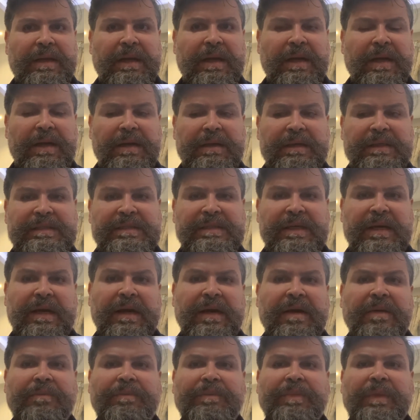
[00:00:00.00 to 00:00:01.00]

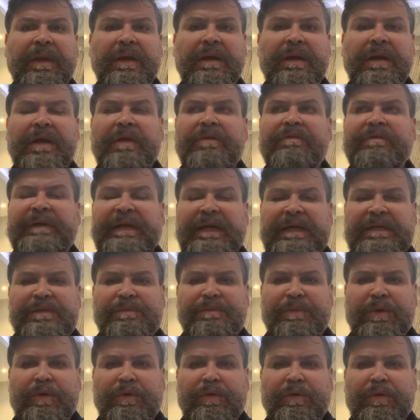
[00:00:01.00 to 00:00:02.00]
النصح في ناس
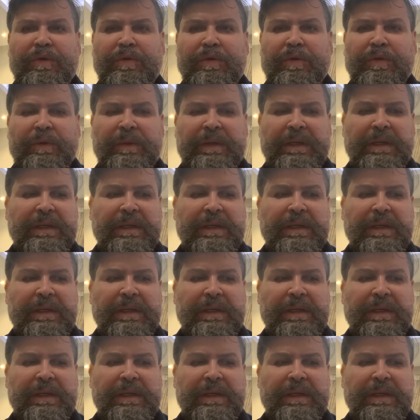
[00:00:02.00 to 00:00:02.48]
بيقولوا